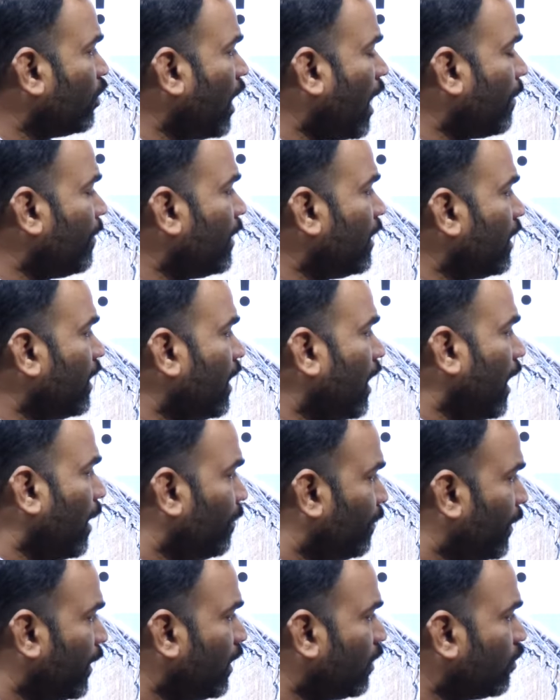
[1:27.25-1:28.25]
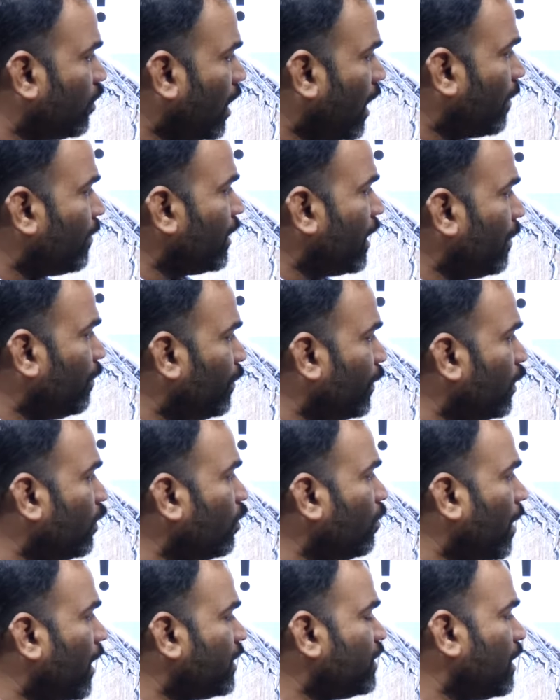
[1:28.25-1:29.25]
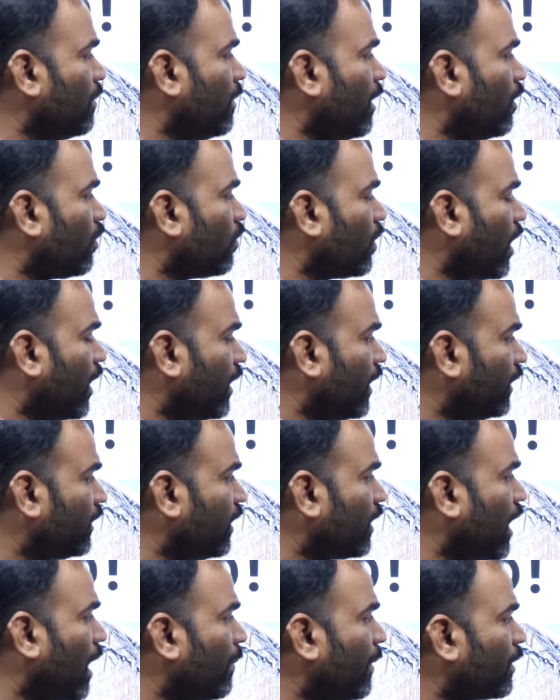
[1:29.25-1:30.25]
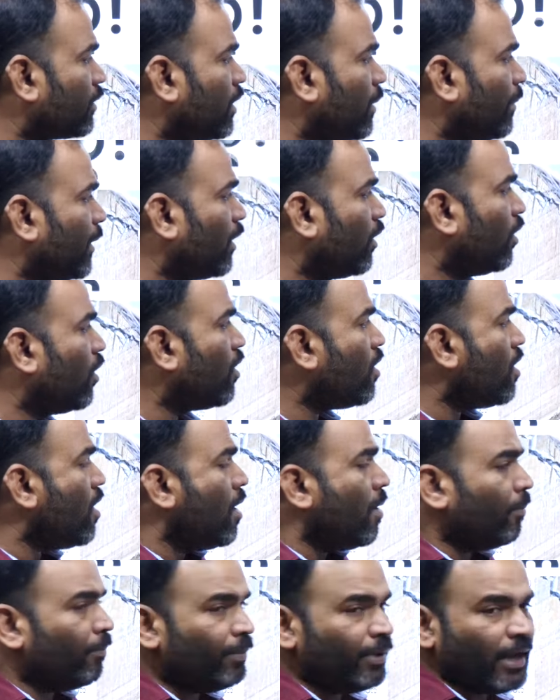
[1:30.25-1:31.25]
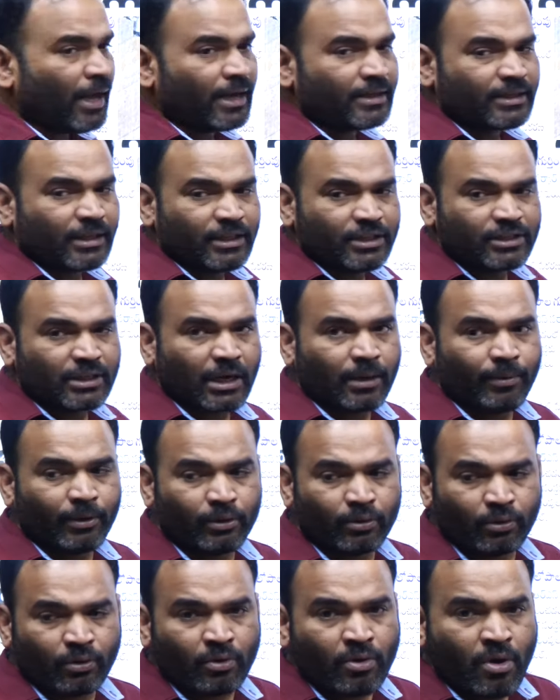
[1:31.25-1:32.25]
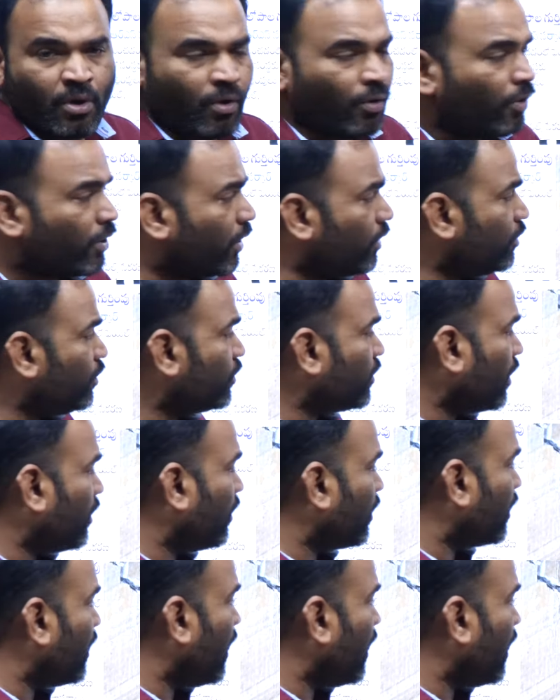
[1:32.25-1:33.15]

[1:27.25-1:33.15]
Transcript: గులాబీ ఎంపీ గులాబీ ఎంపీలు మాజీ ఎమ్మెల్యేలు కూడా నేతలు కాపాడుకునే పనిలో బీఆర్ఎస్ అధిష్టానం అంటూ ఒకరిని చూస్తా ఉన్నాం